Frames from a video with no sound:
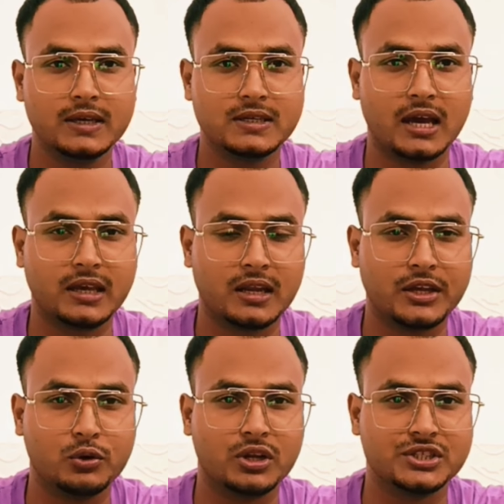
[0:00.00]
क्या क्या
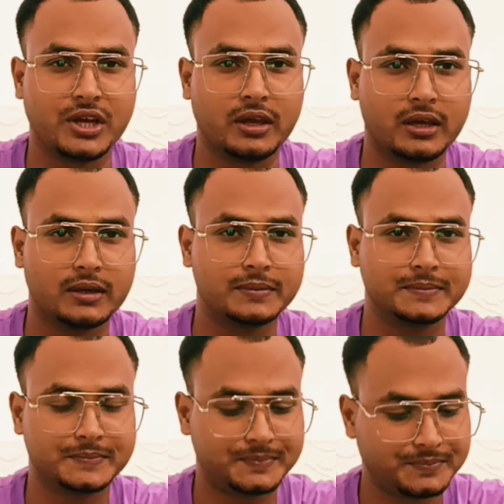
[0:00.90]
नहीं होना चाहिए
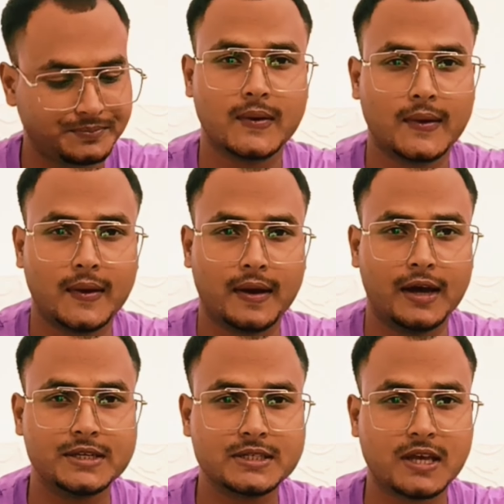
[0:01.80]

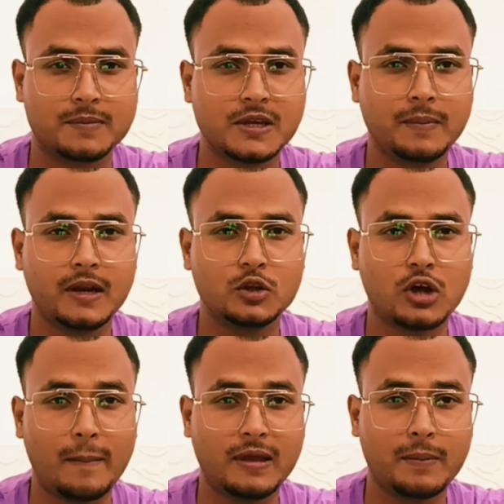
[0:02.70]
हाँ जी सबसे पहले तो
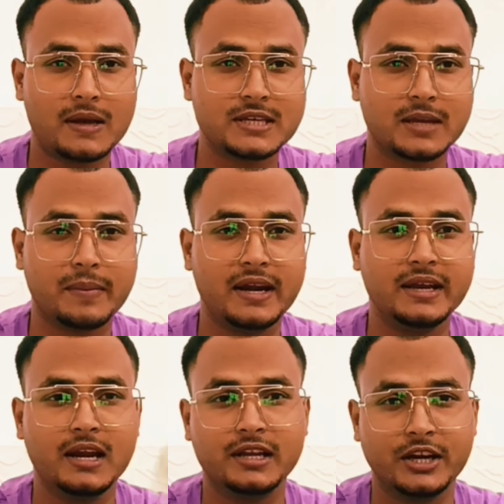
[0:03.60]
आपके पास एक
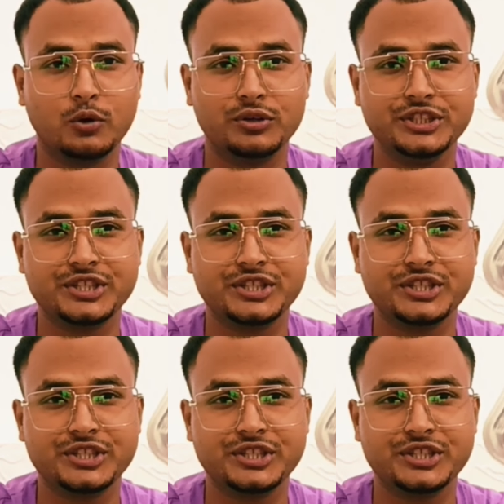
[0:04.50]
मेडिकल किट होनी